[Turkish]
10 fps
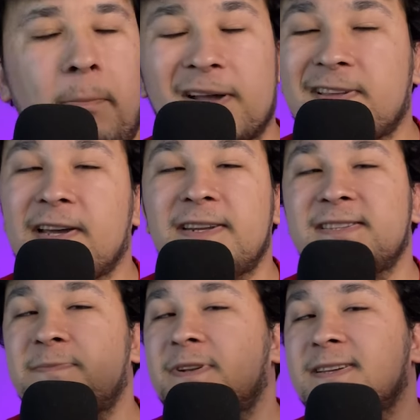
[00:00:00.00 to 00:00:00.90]

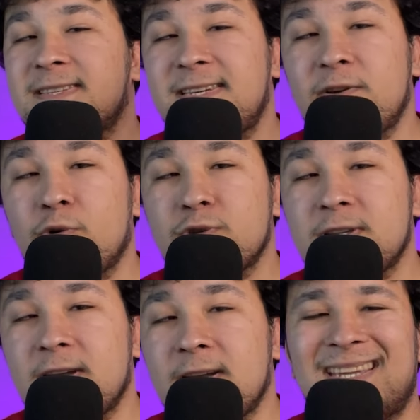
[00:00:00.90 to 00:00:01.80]
bataryası biraz iyi
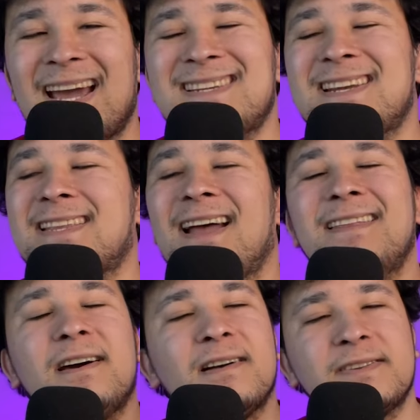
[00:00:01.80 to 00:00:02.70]
olsa gerçekten
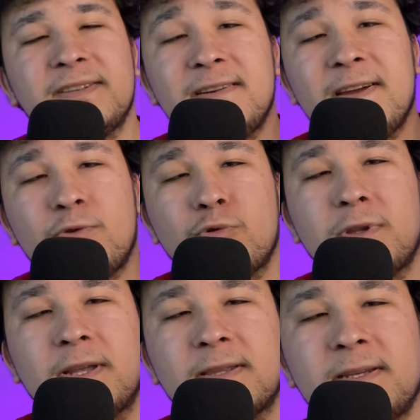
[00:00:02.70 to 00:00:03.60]
de alınır ve
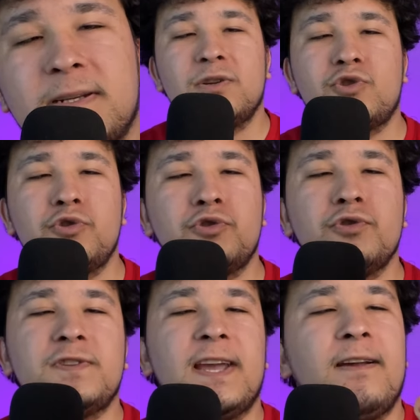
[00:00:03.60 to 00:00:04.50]
kullanılır.
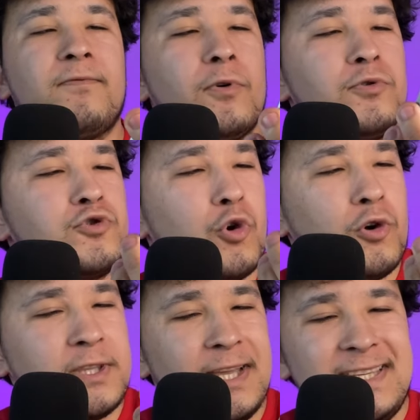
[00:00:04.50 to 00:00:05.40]
Çünkü telefon
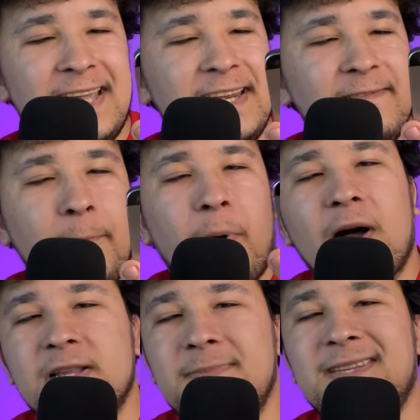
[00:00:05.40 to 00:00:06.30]
çok da yeni ve
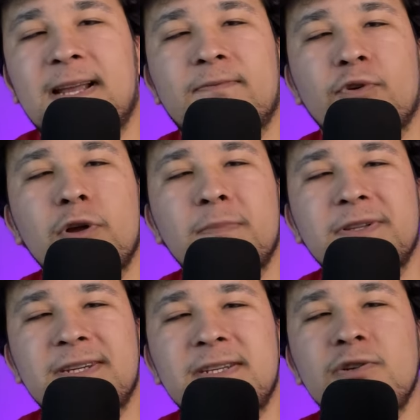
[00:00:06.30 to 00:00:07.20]
pahalı bir telefon
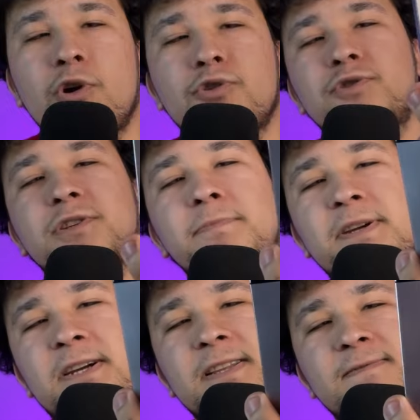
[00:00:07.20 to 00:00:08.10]
olmadığı için gördüğünüz gibi
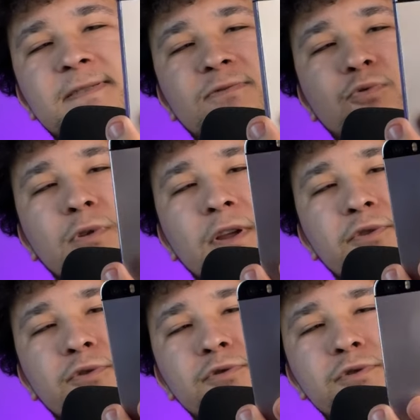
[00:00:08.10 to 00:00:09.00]
kılıfsız
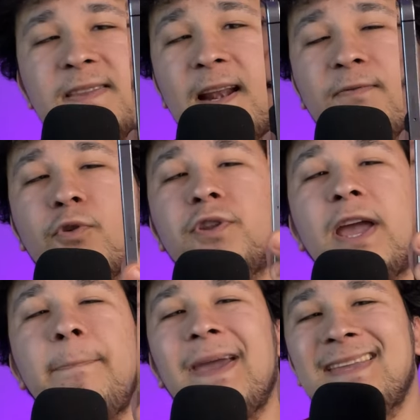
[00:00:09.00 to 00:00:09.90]
kullanıyoruz. Telefon
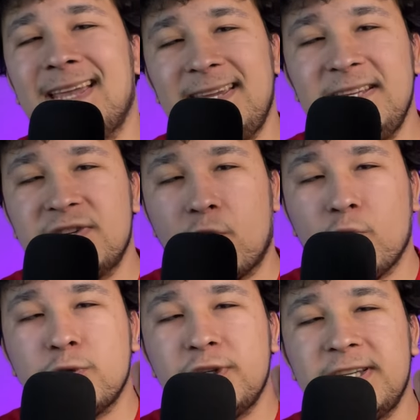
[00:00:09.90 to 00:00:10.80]
epey de ince
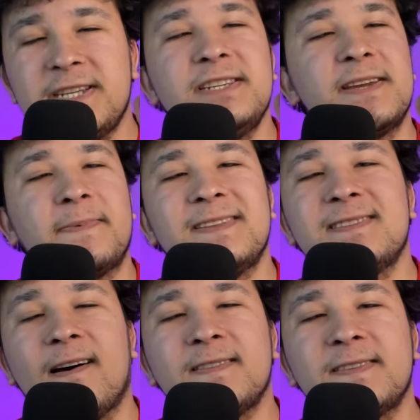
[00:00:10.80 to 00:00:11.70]
olduğu için cebinize
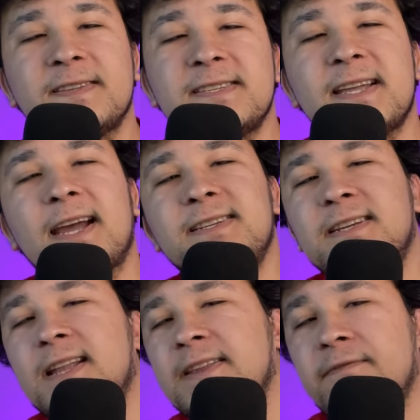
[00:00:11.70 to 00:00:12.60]
attığınızda gerçekten de